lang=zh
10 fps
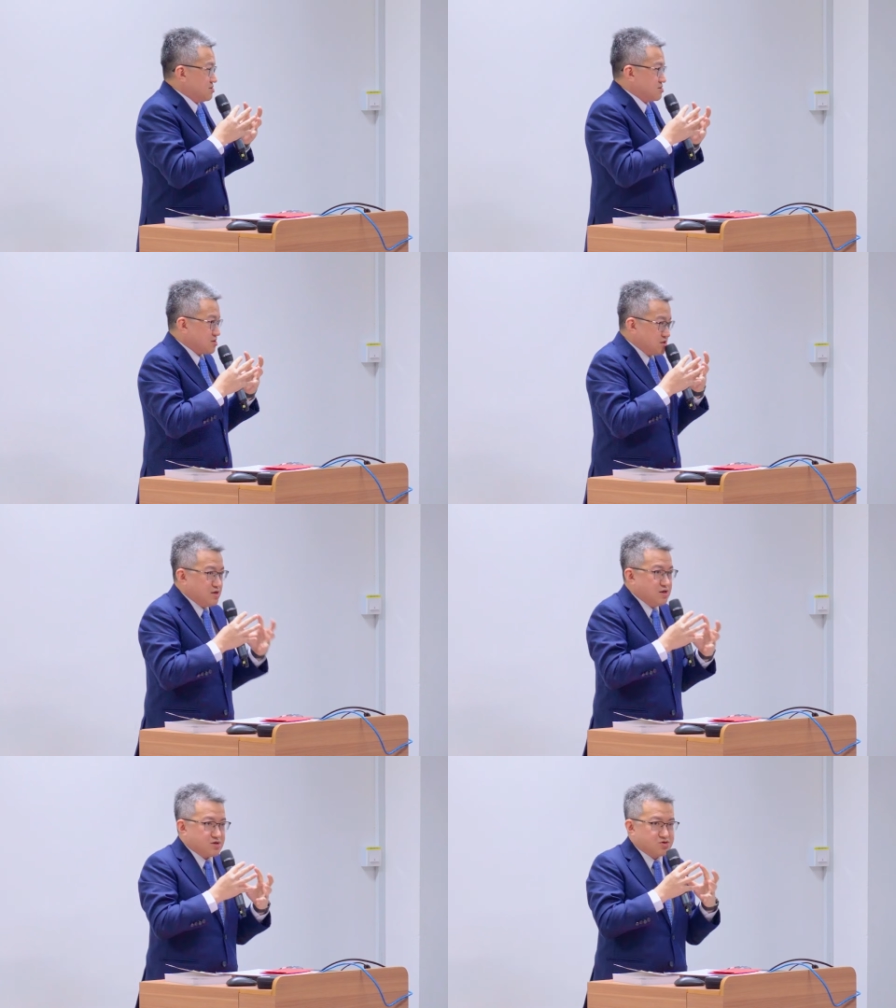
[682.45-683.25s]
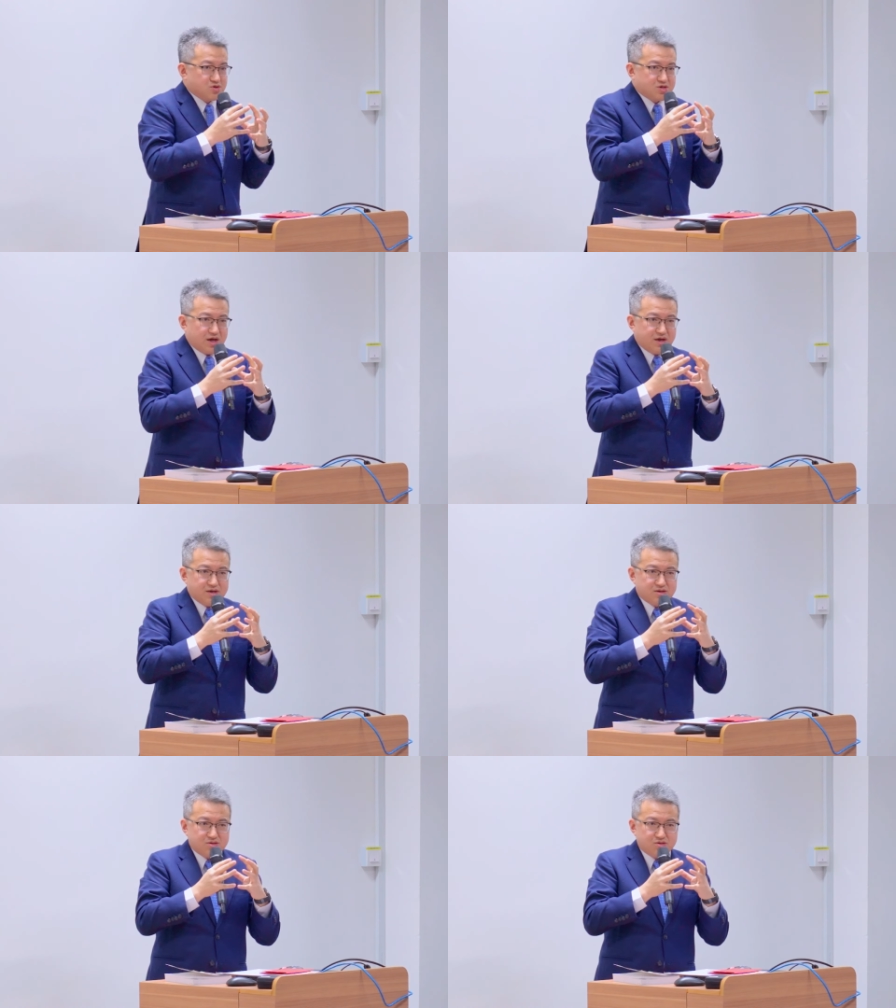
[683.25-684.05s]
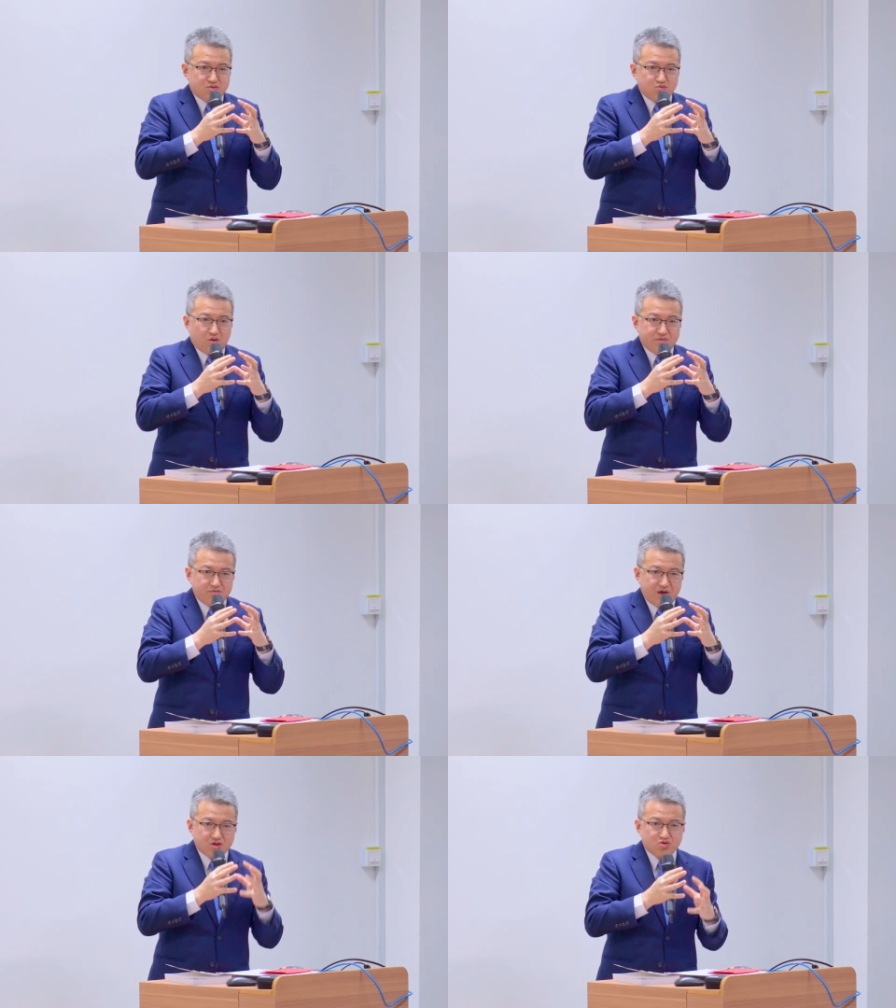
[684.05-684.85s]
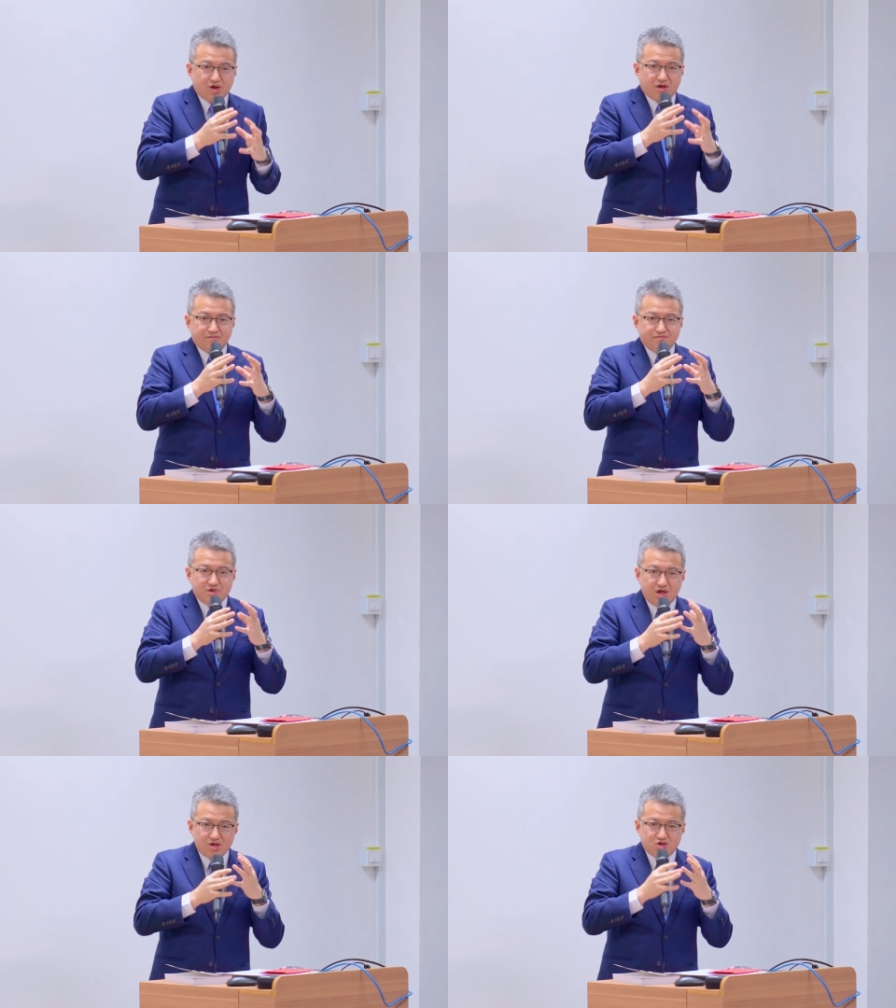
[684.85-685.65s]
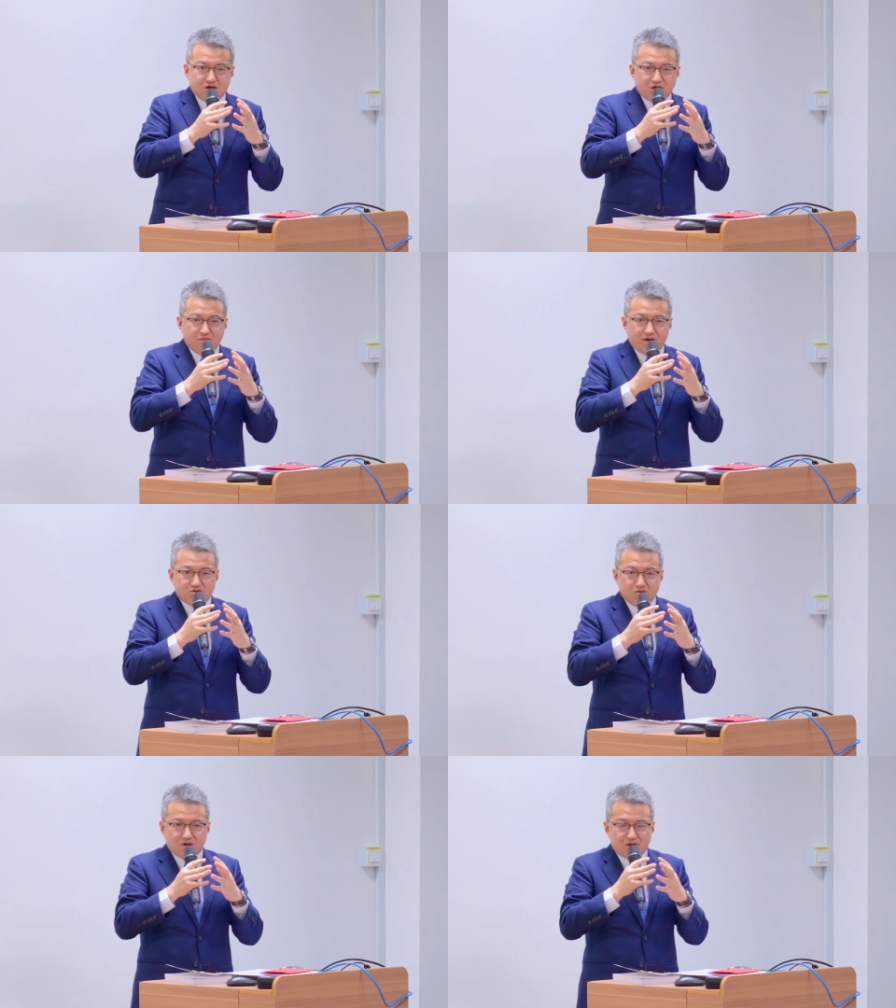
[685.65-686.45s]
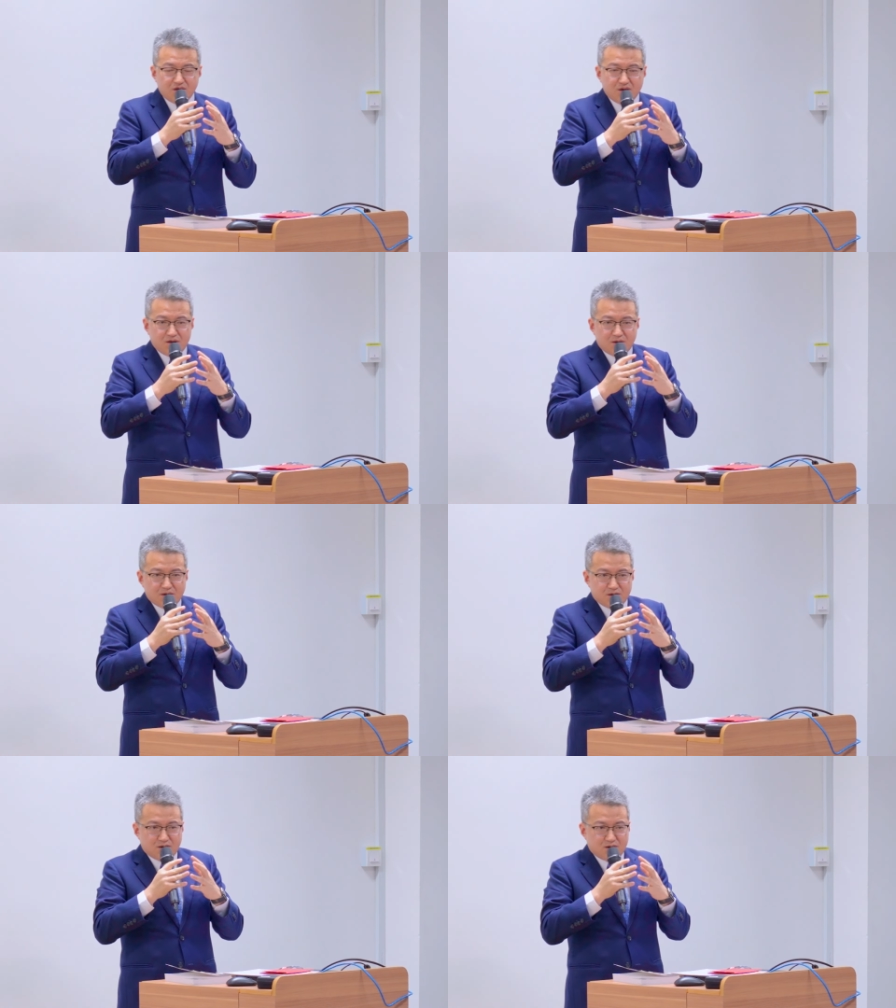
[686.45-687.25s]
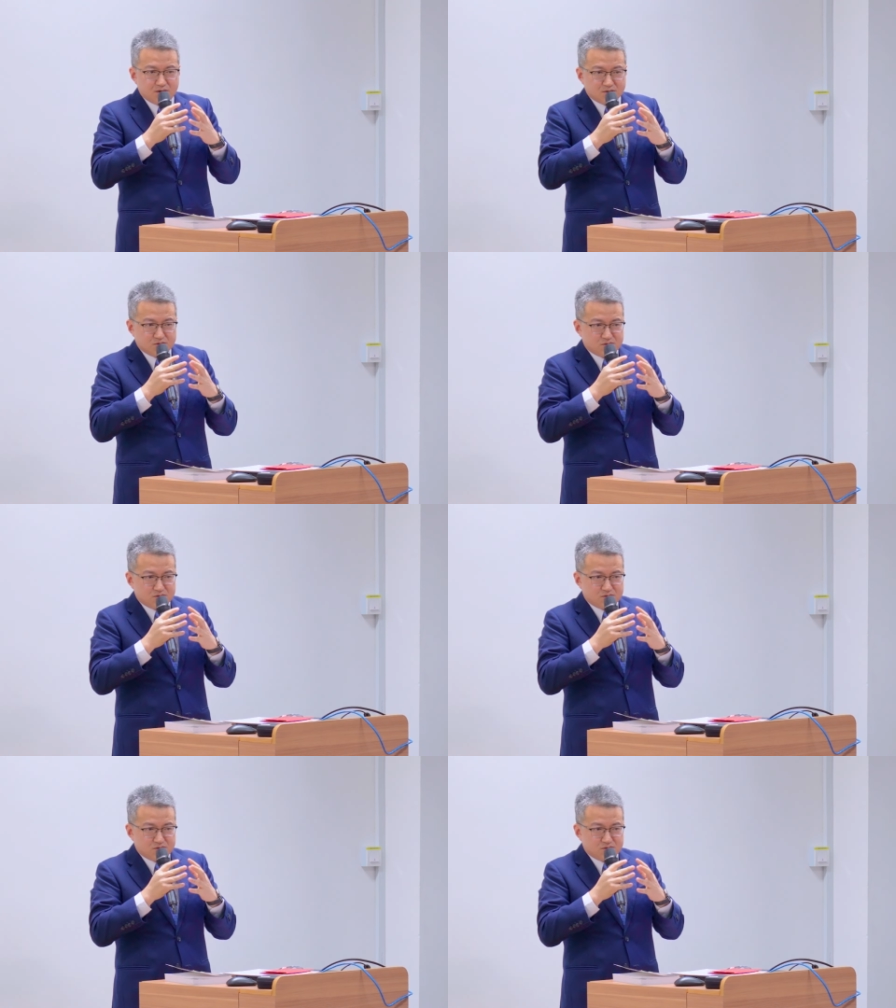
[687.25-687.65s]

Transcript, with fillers: 的意义，就是在我们面对疫情、面对呃